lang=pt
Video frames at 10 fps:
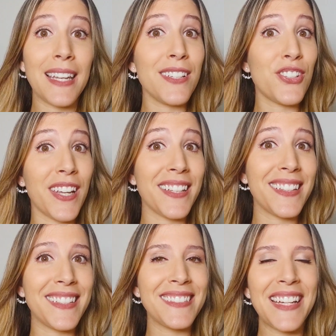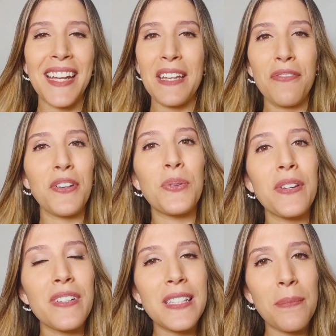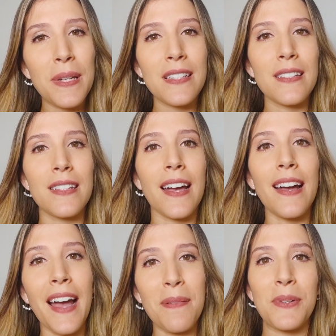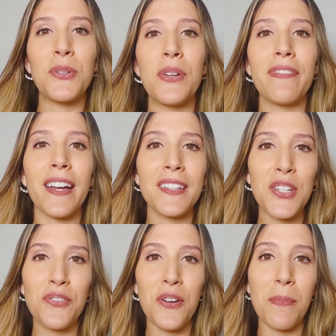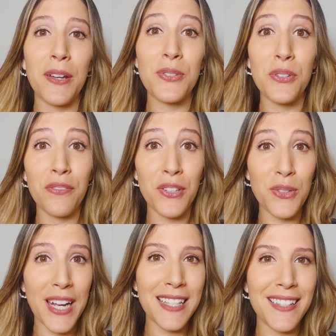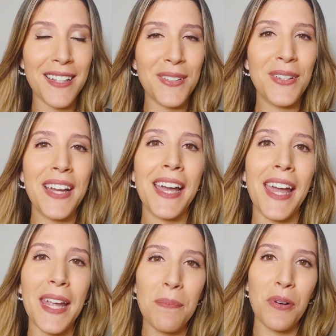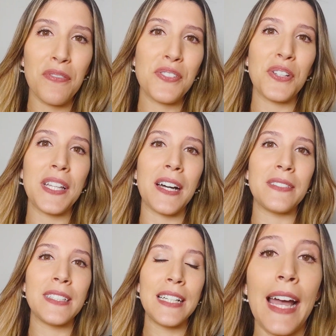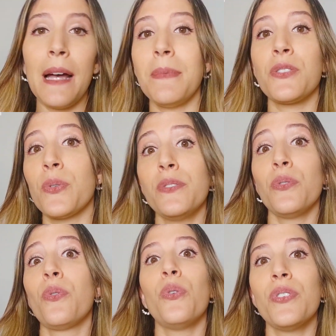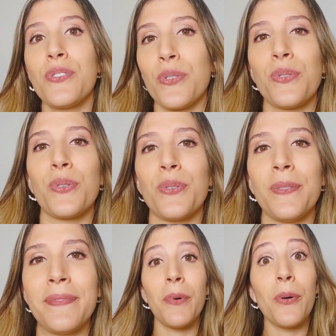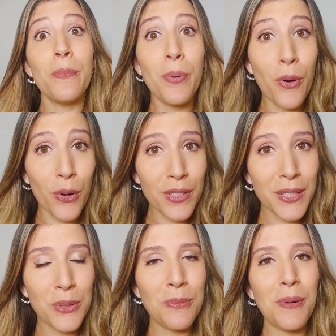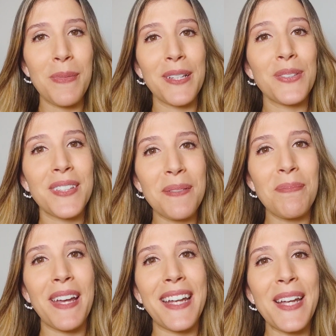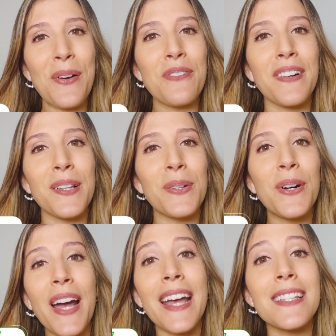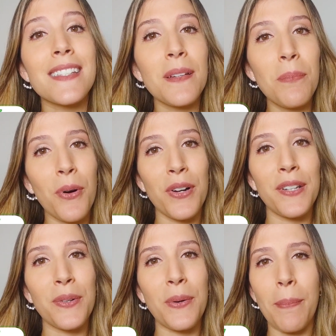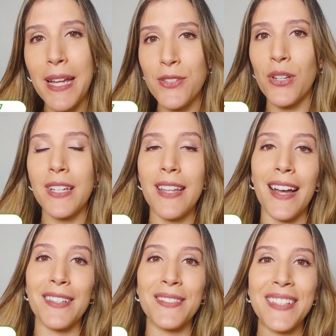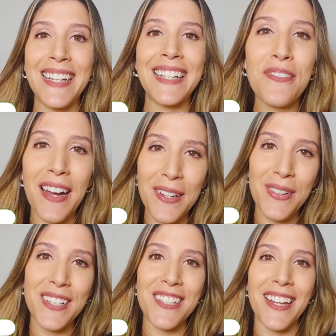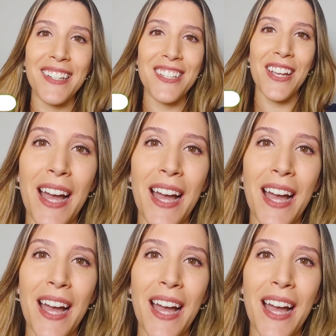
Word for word: Legenda, enfim, o que você precisar, Amendoim vai transformar o seu vídeo caseiro em profissional. Ah, mas quanto custa tudo? Bom, por conta do momento também, o valor é simbólico, bem solidário. Fale com a gente.